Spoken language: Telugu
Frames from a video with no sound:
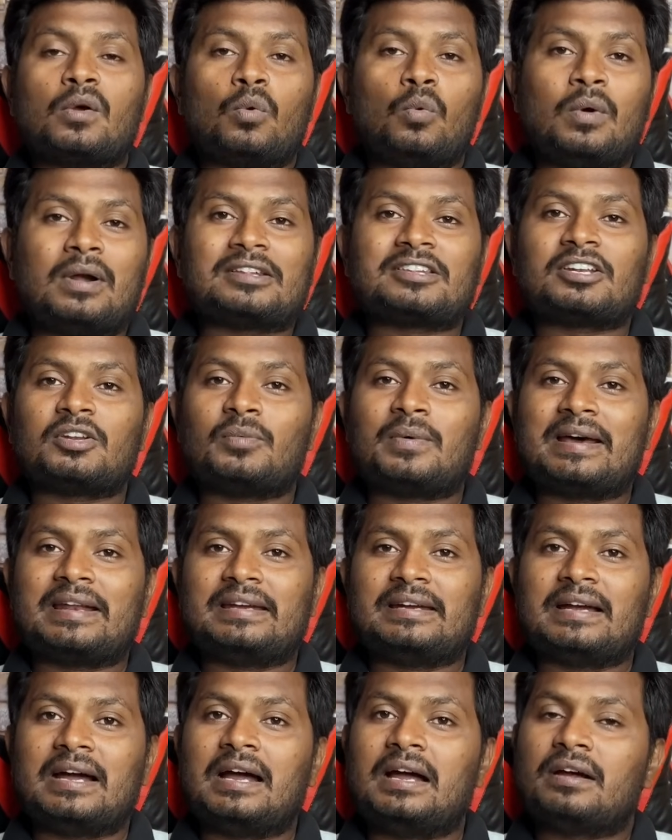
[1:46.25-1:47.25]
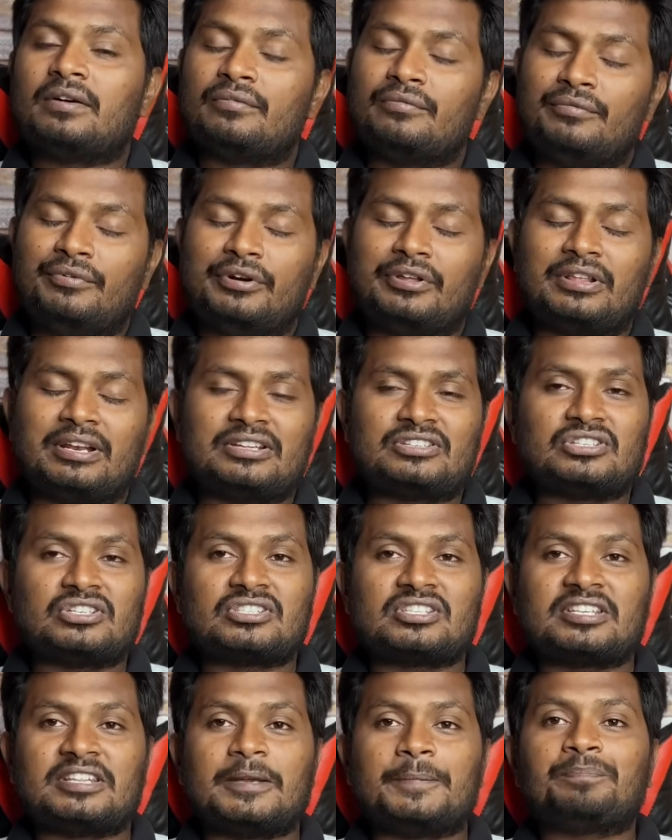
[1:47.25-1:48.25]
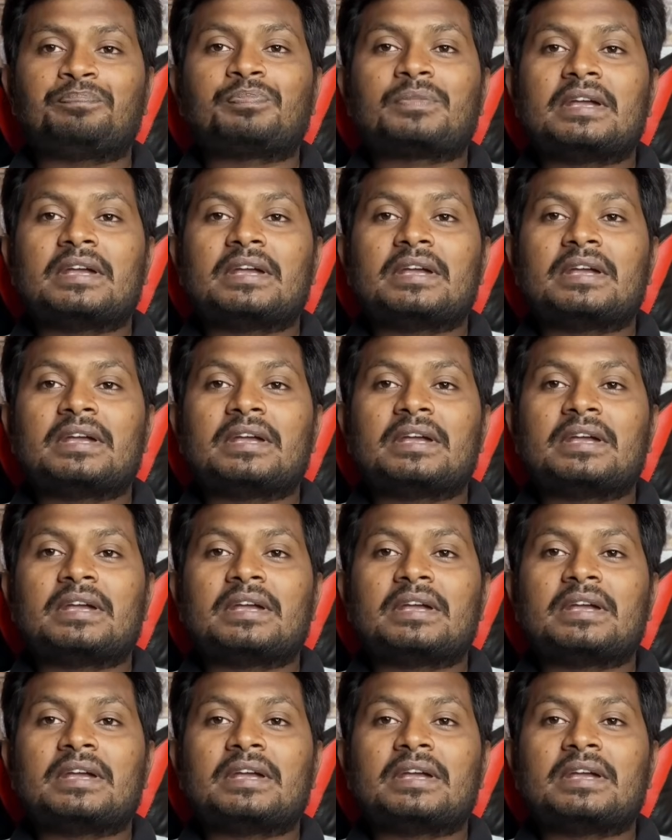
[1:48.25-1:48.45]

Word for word: విడతల వారీగా విడుదల చేసేది